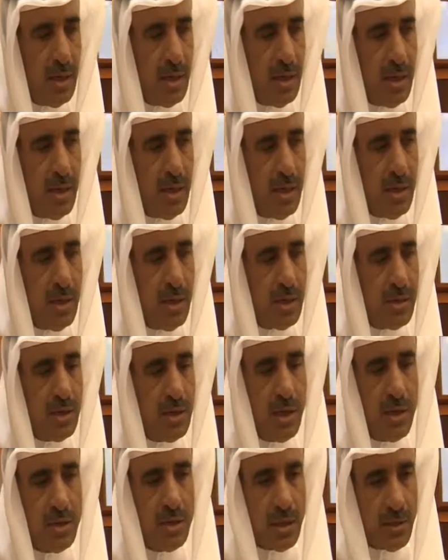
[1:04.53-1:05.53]
آه،
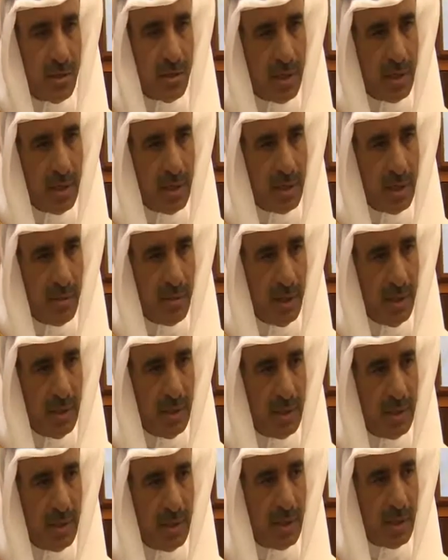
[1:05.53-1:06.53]
الشماليه
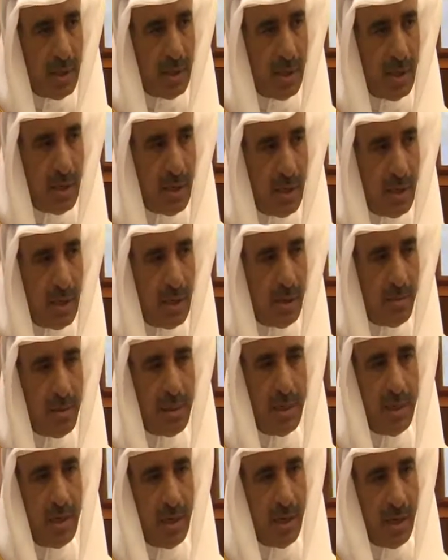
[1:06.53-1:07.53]
طبعا هي
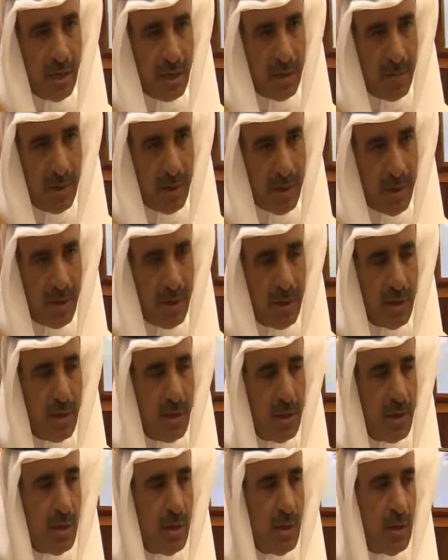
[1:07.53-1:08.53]
المدينه الاكبر
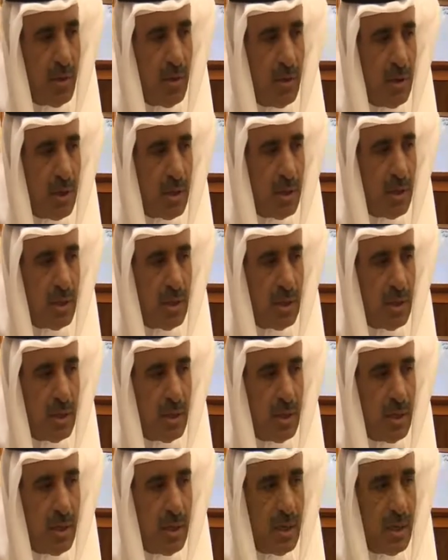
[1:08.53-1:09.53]
وايضا
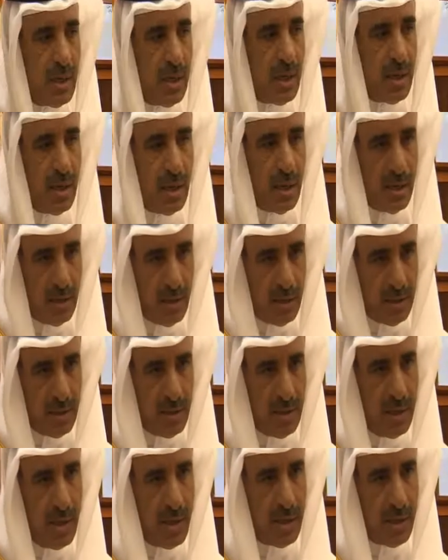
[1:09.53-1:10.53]
الان
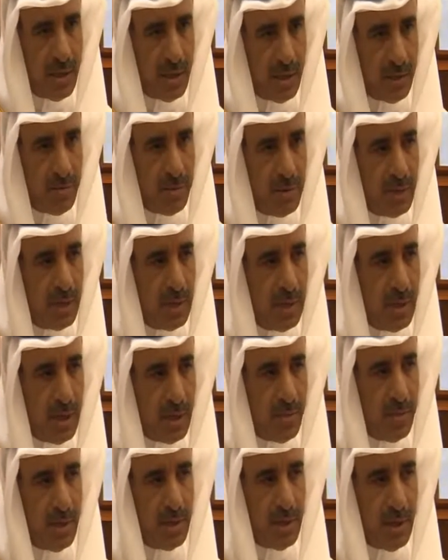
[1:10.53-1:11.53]
عندنا اكثر من
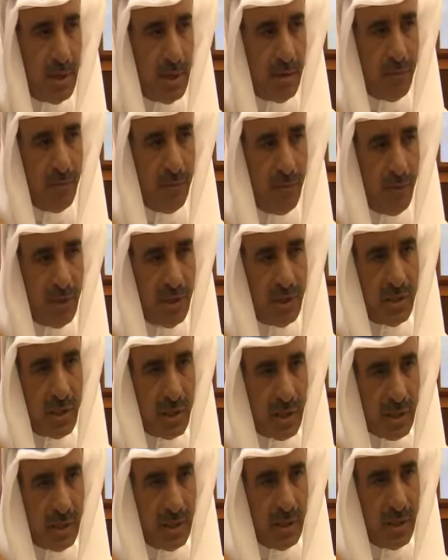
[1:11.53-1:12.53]
4000 وحده
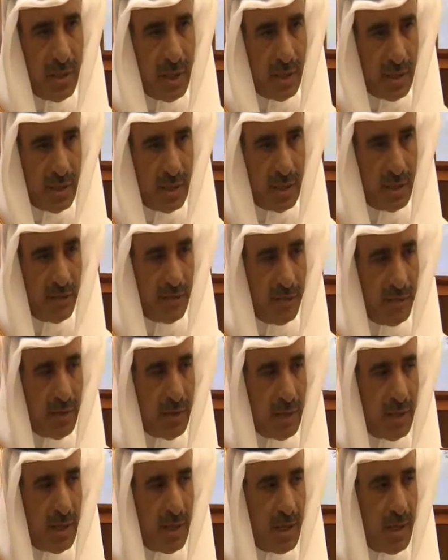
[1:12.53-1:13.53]
سكنيه قيد
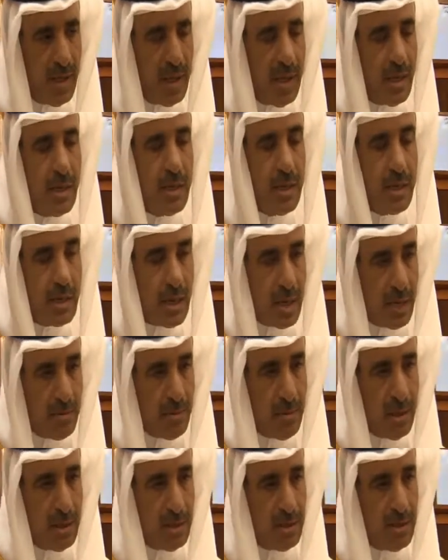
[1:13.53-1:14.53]
التنفيذ
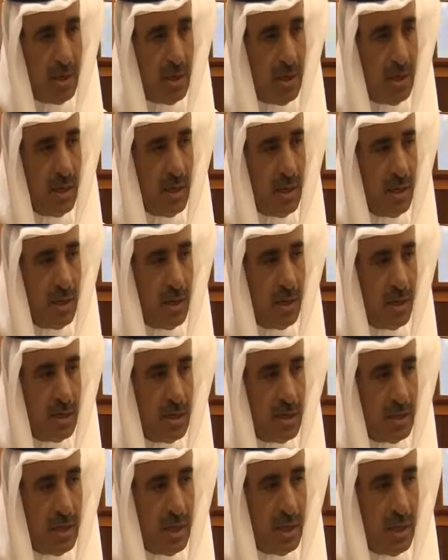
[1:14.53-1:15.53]
نتامل ان شاء الله
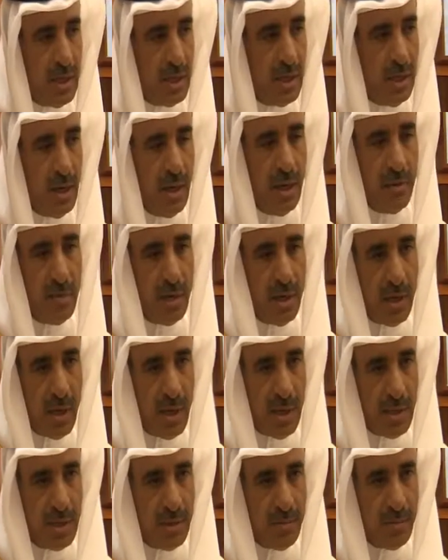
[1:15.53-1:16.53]
ان العام
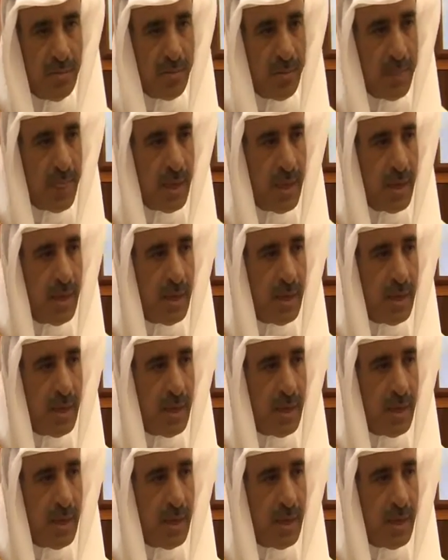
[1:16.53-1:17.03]
القادم